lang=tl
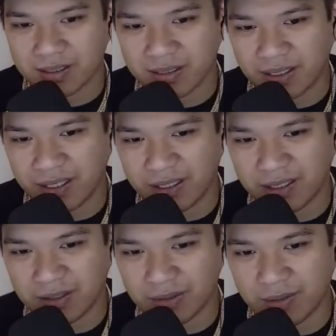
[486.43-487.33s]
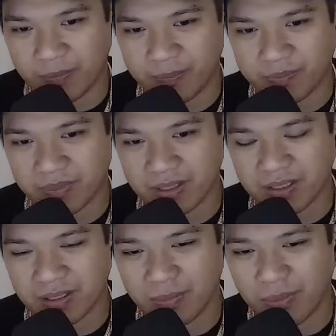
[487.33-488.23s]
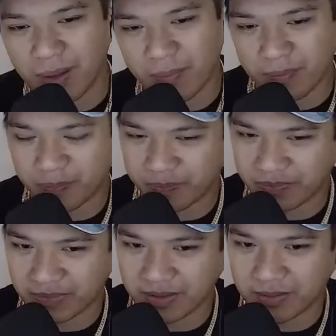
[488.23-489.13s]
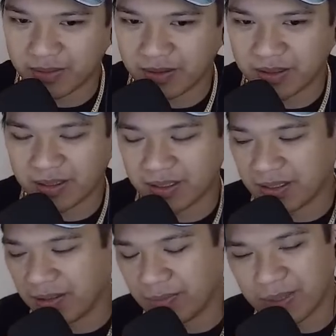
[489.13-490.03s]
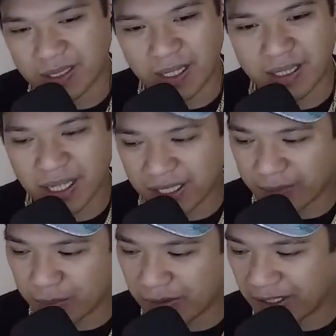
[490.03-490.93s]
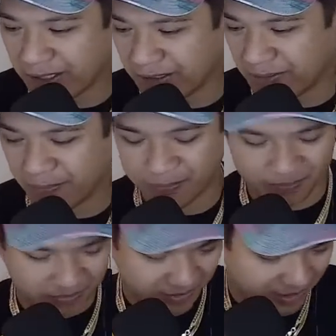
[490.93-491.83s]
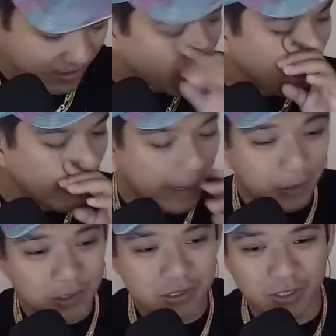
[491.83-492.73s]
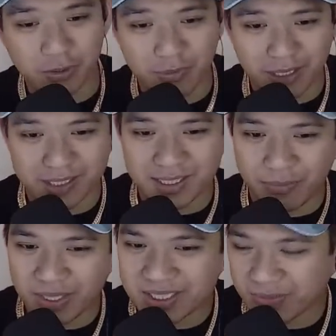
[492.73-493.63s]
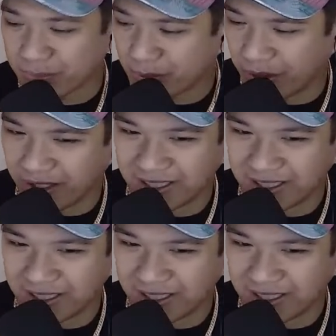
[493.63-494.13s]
Ay nako. Ma'am, matanda na po kayo. Baka gusto niyo mag-isip-isip po.